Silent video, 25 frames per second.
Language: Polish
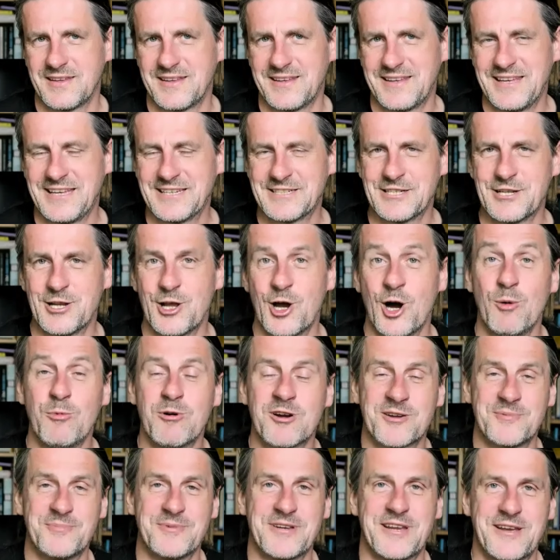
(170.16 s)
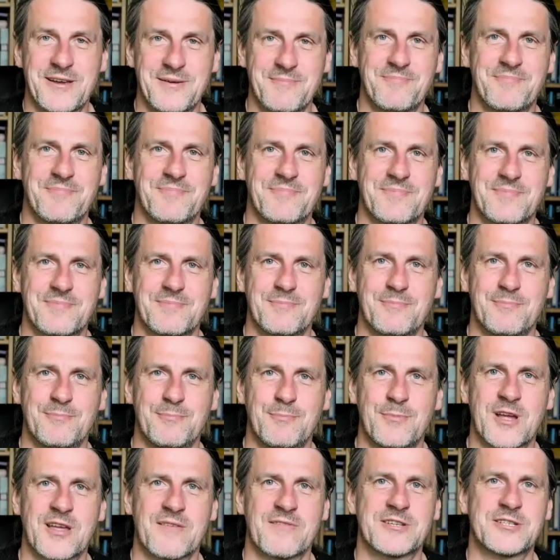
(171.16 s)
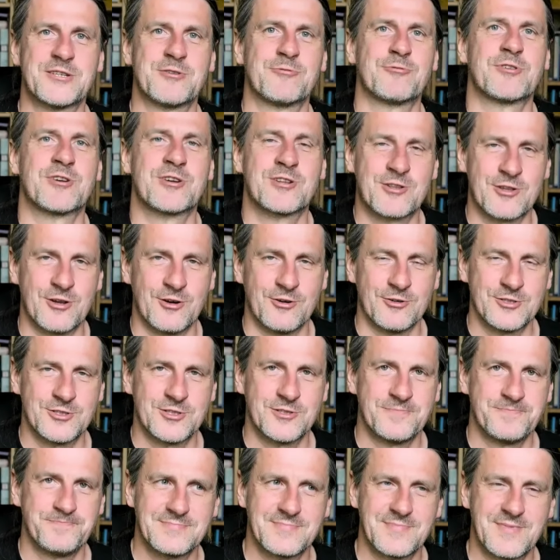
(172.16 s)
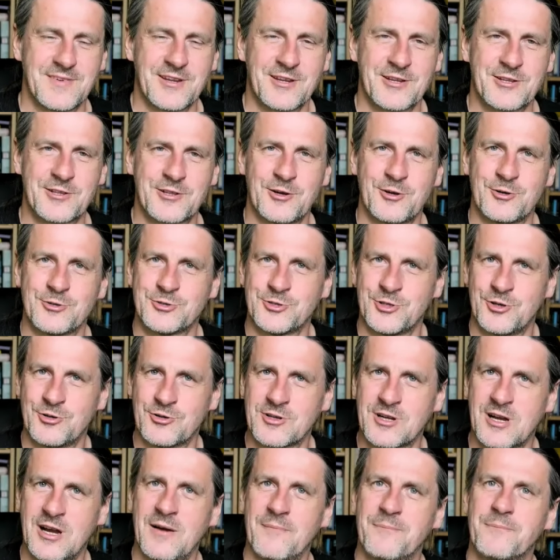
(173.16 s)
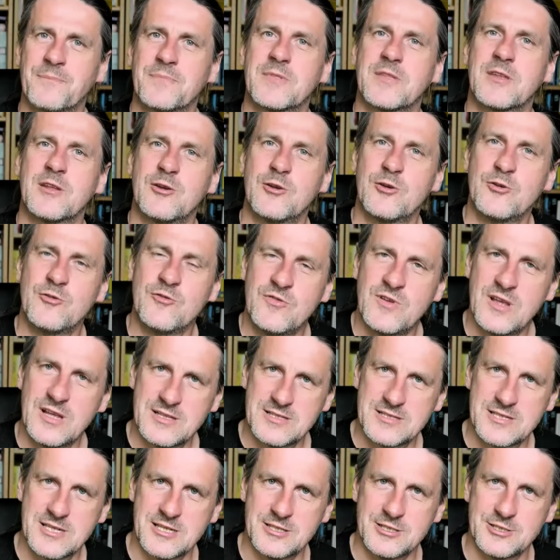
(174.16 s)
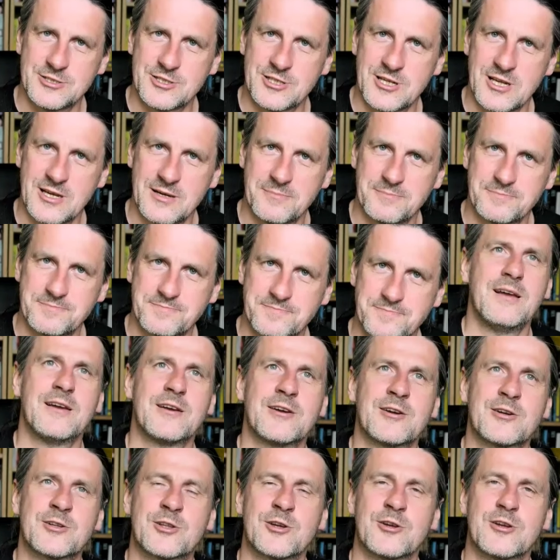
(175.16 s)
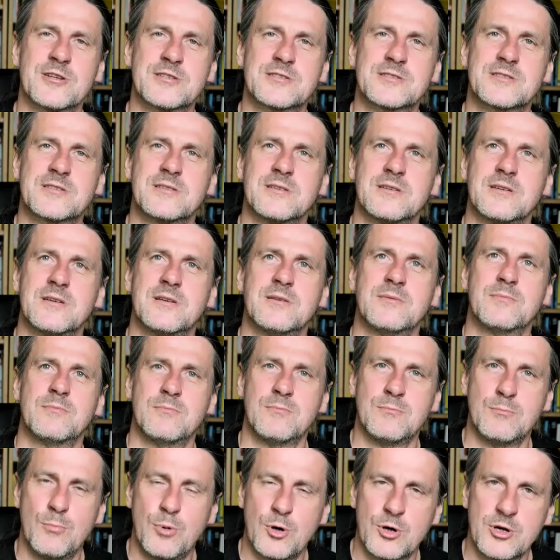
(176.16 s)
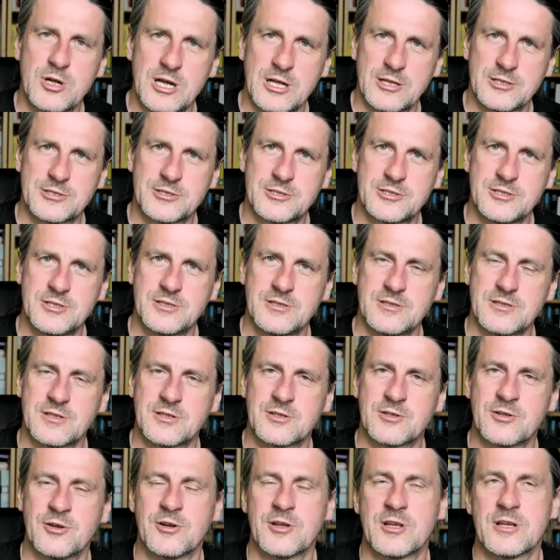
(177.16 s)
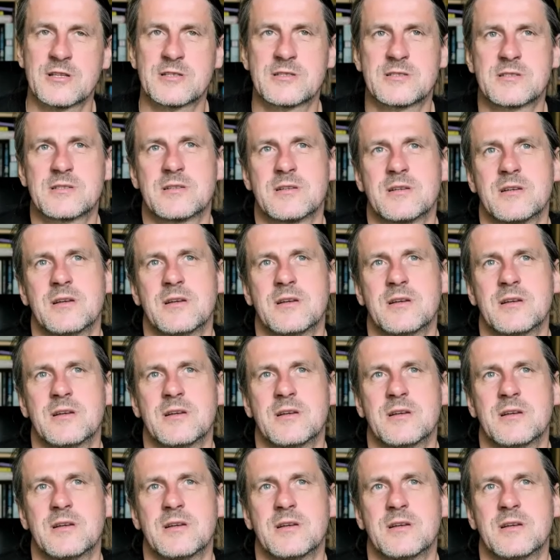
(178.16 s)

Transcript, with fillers: jeżeli obok mnie pojawia się ktoś, kto osiąga więcej niż ja, kto jest bogatszy, kto jest